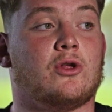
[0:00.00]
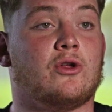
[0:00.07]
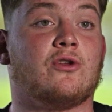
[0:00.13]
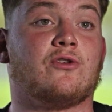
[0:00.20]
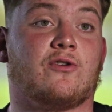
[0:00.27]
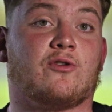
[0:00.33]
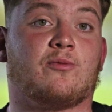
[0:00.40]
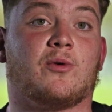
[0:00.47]

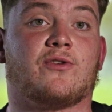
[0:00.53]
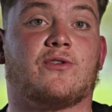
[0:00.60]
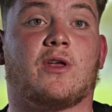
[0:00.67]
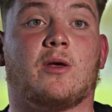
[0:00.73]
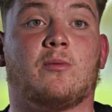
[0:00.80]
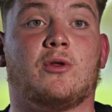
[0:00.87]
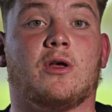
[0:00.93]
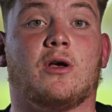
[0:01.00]
Et ça se passe
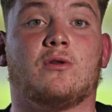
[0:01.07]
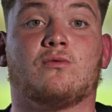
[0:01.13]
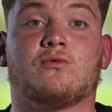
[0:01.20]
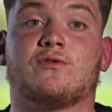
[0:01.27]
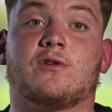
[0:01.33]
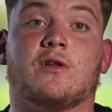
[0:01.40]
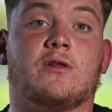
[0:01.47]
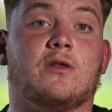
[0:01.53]
très bien,
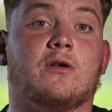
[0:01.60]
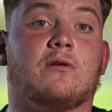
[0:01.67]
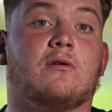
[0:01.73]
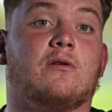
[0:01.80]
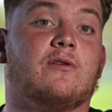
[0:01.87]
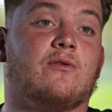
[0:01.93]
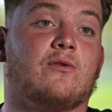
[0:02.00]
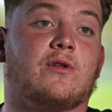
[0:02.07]

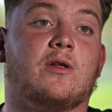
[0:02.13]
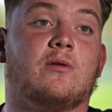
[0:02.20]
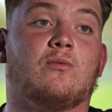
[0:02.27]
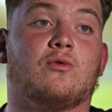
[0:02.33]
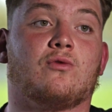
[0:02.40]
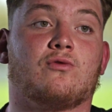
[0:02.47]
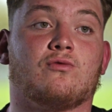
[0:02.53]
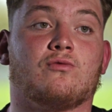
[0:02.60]
c'est-à-dire les
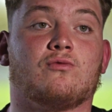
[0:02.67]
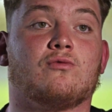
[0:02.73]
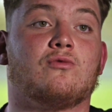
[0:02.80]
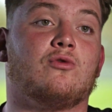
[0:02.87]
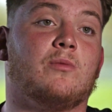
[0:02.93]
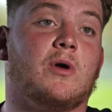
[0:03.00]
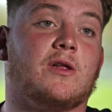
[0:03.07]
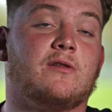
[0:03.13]
entraînements
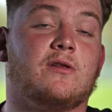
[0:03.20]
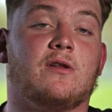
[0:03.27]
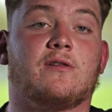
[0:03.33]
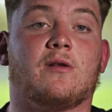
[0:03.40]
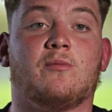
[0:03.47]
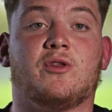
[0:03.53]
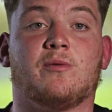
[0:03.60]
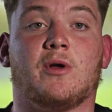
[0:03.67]
sont le mardi et le
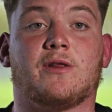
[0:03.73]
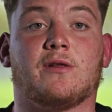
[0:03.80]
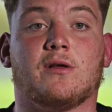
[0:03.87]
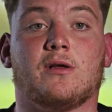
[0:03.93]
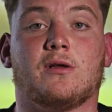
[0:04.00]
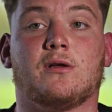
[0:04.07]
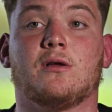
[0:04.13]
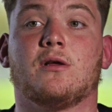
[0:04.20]
samedi
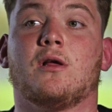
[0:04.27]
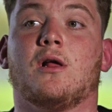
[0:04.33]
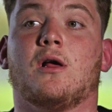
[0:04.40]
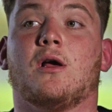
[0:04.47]
matin,